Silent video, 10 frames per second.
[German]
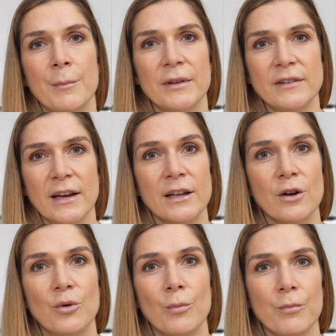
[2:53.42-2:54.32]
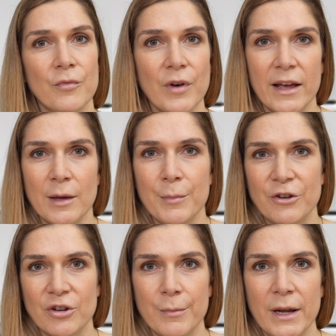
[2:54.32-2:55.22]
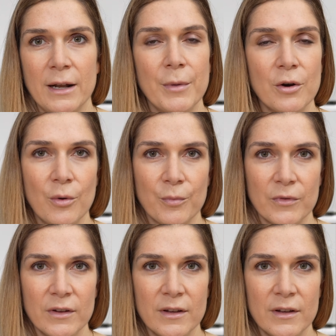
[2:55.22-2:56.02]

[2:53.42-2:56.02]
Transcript: bis ihr eine klumpenfreie Bechamel bekommt